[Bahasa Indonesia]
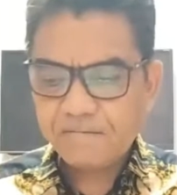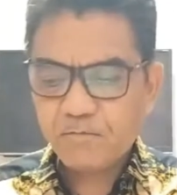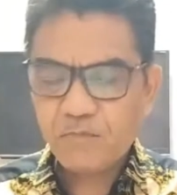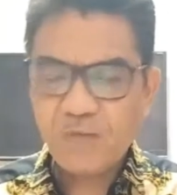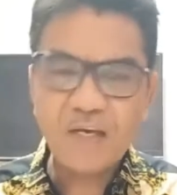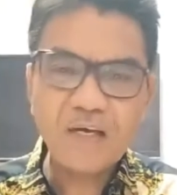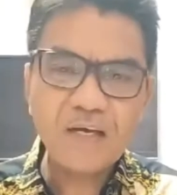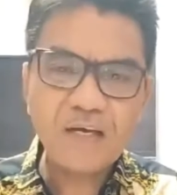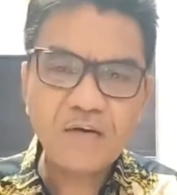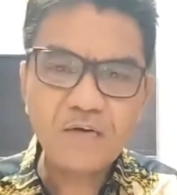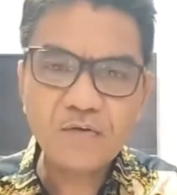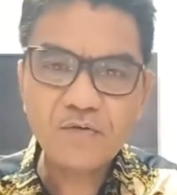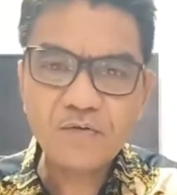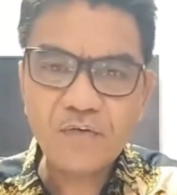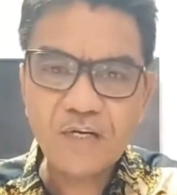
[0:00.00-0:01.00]
Ya, kalau
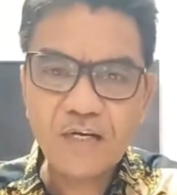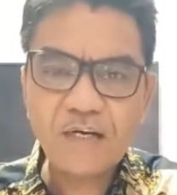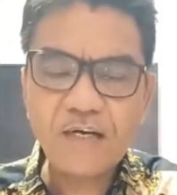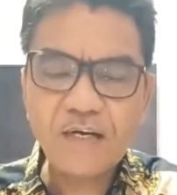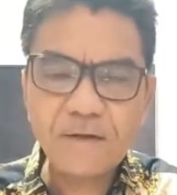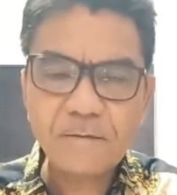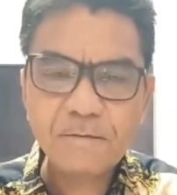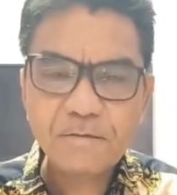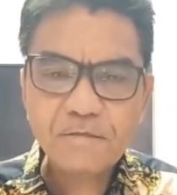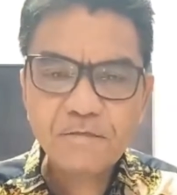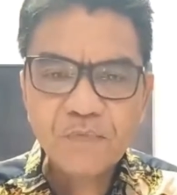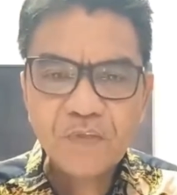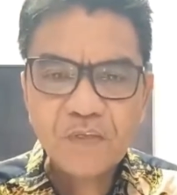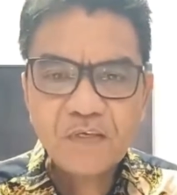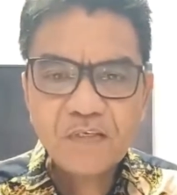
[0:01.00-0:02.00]
saudara
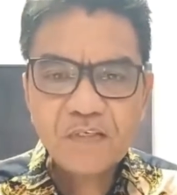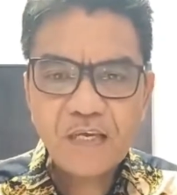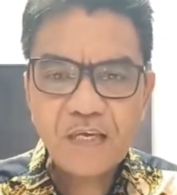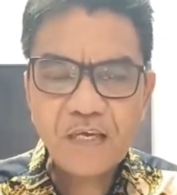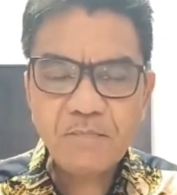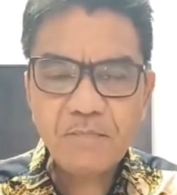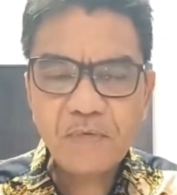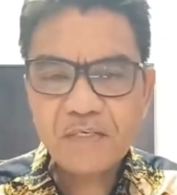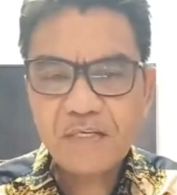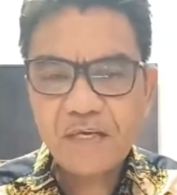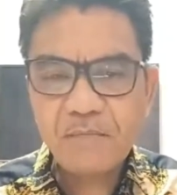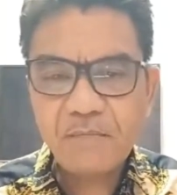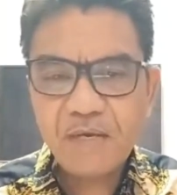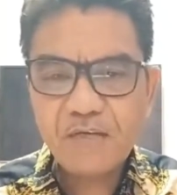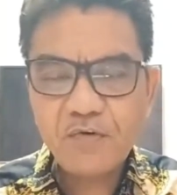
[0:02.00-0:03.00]
saya percaya
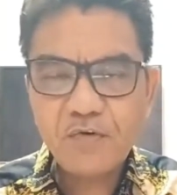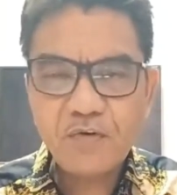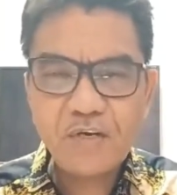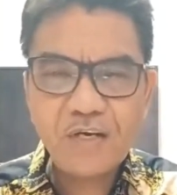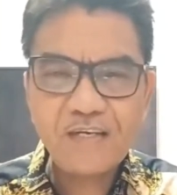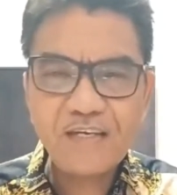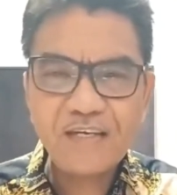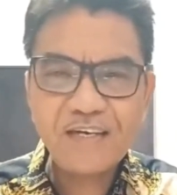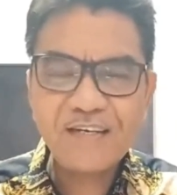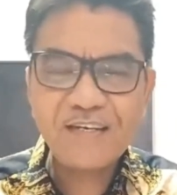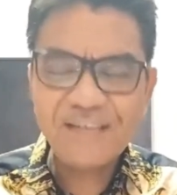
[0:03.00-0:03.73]
banyak orang yang